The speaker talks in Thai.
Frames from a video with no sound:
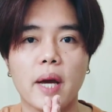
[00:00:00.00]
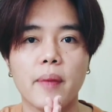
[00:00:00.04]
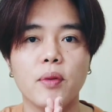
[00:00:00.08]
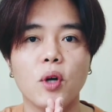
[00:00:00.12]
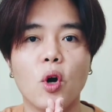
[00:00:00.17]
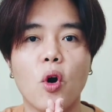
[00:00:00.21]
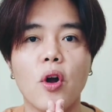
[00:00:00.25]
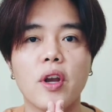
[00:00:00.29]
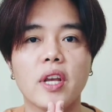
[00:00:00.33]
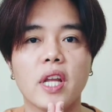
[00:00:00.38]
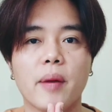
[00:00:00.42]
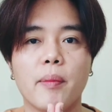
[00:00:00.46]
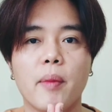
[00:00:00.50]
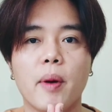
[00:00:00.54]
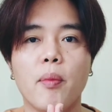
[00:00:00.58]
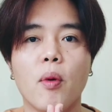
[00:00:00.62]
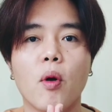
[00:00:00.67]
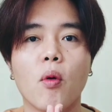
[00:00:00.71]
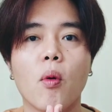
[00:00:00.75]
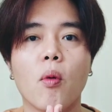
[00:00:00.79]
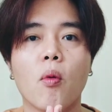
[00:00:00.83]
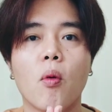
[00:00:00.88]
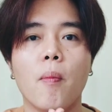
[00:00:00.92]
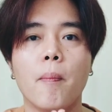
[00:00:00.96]
ครับทุกคนกลับมาพ
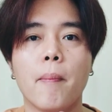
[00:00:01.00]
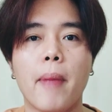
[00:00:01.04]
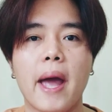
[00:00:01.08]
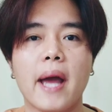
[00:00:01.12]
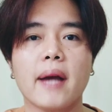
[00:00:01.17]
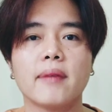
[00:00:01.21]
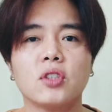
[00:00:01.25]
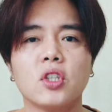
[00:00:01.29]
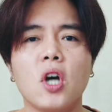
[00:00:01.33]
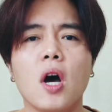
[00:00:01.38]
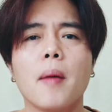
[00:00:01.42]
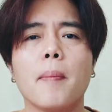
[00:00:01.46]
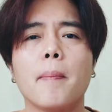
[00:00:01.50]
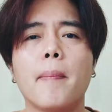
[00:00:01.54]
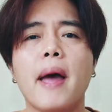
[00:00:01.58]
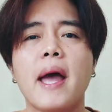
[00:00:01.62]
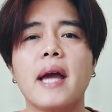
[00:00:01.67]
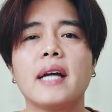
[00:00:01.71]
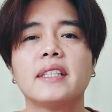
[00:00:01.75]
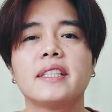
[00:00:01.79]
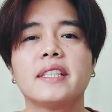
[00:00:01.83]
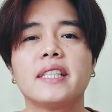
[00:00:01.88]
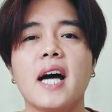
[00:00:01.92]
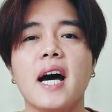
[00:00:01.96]
บกับผมแบงค์ช่องแบ
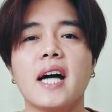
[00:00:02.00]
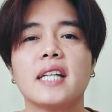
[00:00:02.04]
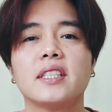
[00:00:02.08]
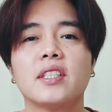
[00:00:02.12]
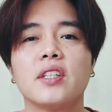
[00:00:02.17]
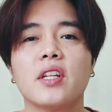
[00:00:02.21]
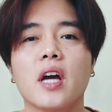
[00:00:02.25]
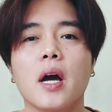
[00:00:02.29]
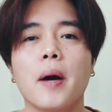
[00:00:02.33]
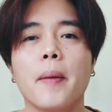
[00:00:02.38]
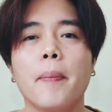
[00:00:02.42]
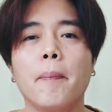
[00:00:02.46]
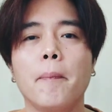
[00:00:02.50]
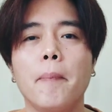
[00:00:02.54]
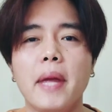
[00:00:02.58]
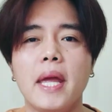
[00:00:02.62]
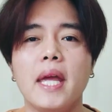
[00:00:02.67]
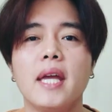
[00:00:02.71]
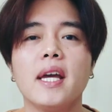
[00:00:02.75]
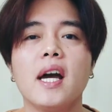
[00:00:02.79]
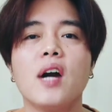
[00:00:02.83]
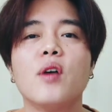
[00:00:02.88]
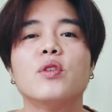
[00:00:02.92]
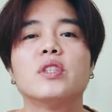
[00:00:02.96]
งค์ซ่าเช่นนะครับปิ๊
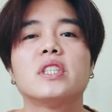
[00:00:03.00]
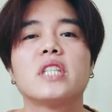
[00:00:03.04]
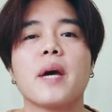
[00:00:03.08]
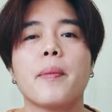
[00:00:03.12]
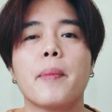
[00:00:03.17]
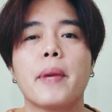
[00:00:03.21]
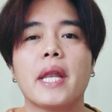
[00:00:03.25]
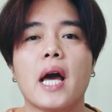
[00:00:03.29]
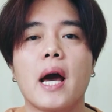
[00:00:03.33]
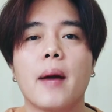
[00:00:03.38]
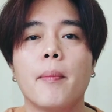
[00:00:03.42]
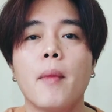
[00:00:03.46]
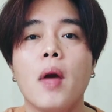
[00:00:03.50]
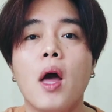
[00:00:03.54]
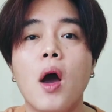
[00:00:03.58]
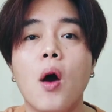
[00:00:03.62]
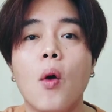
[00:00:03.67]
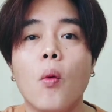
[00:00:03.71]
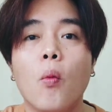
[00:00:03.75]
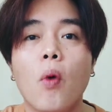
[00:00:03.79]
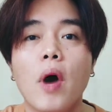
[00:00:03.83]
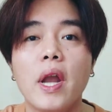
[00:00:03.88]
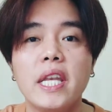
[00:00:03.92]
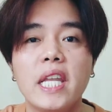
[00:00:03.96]
งของใจไปนะครับ
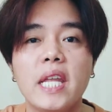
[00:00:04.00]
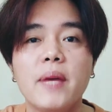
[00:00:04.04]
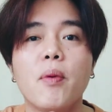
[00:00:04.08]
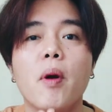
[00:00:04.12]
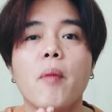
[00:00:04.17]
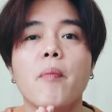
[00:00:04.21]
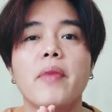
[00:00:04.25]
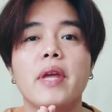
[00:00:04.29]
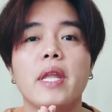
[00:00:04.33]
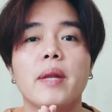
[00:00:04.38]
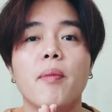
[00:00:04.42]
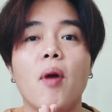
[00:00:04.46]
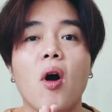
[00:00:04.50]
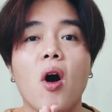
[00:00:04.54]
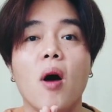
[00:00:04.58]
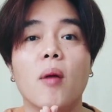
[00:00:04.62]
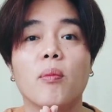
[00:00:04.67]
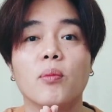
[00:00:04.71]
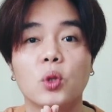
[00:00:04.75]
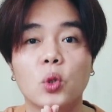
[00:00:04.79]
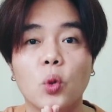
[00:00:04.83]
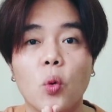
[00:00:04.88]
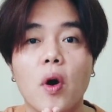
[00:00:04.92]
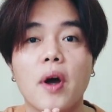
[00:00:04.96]
วันนี้ผมมีน้ำหอม
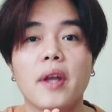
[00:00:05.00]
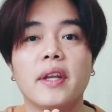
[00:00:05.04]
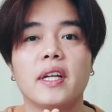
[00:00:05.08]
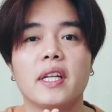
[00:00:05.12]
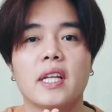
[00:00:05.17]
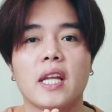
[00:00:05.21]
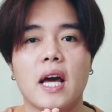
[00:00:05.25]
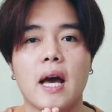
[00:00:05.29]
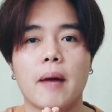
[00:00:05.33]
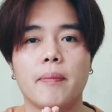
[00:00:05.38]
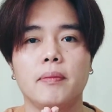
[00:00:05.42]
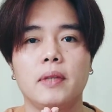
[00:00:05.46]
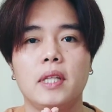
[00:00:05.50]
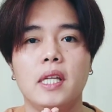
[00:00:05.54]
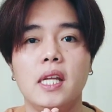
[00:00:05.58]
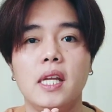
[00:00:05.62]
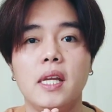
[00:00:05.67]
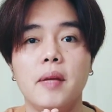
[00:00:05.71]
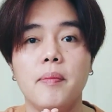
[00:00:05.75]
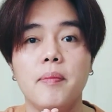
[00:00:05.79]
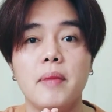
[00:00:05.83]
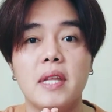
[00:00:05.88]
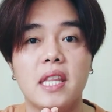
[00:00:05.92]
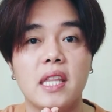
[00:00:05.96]
ตัวหนึ่งนะครับที่
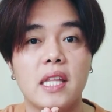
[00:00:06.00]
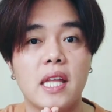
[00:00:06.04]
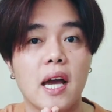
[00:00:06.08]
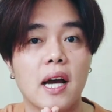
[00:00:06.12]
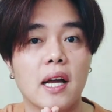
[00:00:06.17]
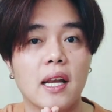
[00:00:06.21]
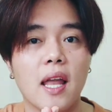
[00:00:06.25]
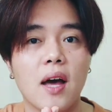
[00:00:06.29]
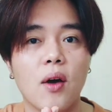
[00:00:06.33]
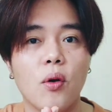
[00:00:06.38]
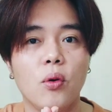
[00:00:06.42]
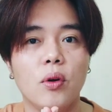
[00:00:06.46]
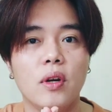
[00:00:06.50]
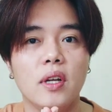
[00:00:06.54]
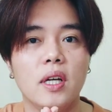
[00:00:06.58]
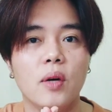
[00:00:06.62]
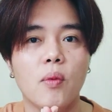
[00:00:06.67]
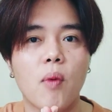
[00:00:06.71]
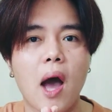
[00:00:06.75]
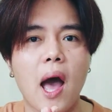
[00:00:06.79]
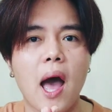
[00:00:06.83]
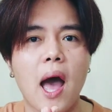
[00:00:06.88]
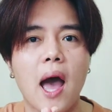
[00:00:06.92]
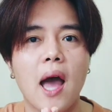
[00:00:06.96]
มีเสียงเล่าลือ
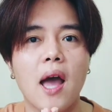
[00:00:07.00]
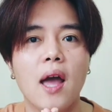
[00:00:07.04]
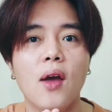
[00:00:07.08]
ว่า